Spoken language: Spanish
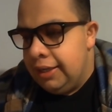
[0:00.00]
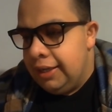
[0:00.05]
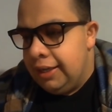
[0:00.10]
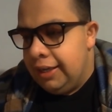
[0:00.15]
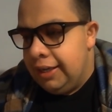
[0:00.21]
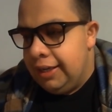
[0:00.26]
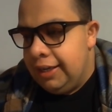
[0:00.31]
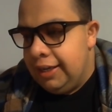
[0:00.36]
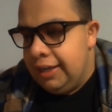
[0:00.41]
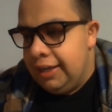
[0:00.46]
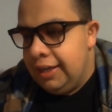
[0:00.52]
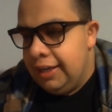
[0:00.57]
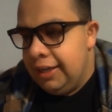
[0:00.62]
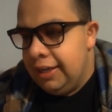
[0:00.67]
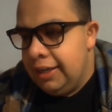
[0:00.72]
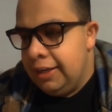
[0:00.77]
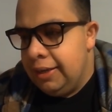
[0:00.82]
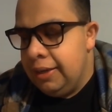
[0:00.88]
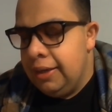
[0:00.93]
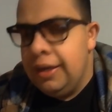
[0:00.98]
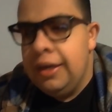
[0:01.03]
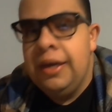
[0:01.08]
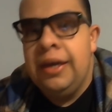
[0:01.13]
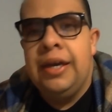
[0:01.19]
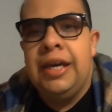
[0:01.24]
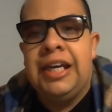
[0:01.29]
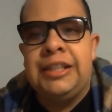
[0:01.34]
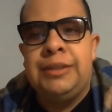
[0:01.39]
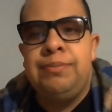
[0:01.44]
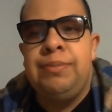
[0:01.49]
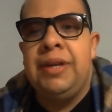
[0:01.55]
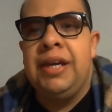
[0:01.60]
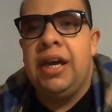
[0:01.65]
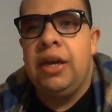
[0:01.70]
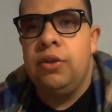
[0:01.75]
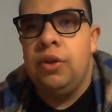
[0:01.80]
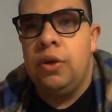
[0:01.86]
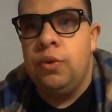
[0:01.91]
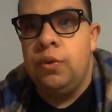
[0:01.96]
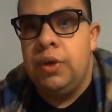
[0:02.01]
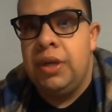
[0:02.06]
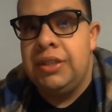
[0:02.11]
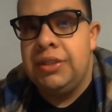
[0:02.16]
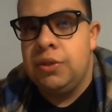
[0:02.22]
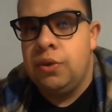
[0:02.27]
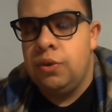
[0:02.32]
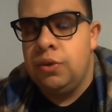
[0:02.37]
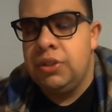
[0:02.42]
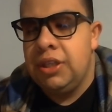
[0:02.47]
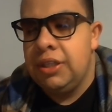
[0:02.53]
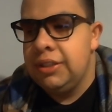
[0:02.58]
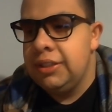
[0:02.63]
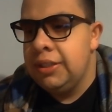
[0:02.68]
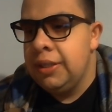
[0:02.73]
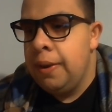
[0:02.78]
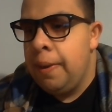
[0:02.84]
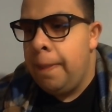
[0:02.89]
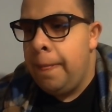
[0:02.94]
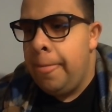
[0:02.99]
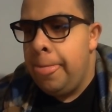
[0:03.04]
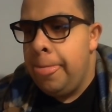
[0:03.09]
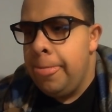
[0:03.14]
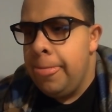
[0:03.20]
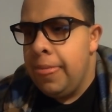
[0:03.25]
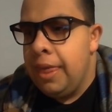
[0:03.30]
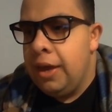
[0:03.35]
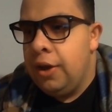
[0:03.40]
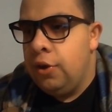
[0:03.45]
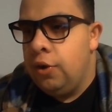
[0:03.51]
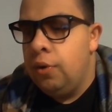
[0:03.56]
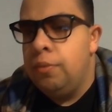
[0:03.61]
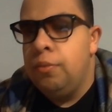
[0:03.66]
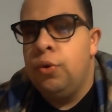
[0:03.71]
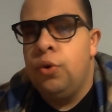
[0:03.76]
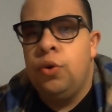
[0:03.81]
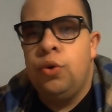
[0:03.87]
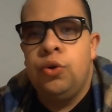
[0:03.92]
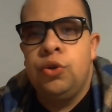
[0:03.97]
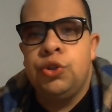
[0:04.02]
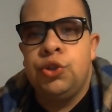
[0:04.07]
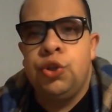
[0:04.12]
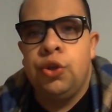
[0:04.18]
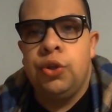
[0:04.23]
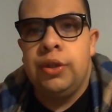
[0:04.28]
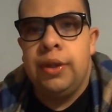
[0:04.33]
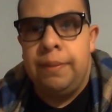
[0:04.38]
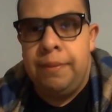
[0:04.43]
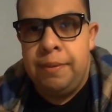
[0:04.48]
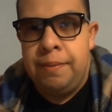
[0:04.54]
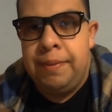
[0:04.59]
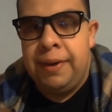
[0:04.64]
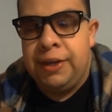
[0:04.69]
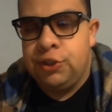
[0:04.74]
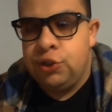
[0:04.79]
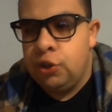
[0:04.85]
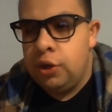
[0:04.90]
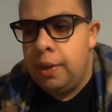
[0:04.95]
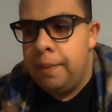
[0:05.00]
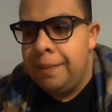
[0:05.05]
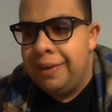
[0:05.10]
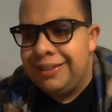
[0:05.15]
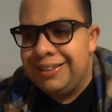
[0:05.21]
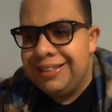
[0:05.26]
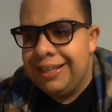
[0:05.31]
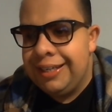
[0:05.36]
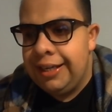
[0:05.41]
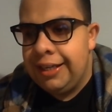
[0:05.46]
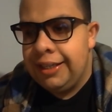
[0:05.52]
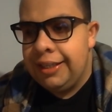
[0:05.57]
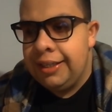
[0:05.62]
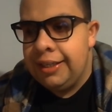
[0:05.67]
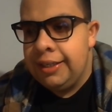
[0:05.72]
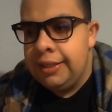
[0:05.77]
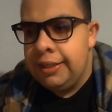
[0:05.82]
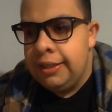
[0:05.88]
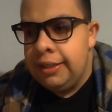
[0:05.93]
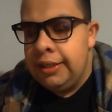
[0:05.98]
Eh, explicando algunas cosas como son de mi persona más que nada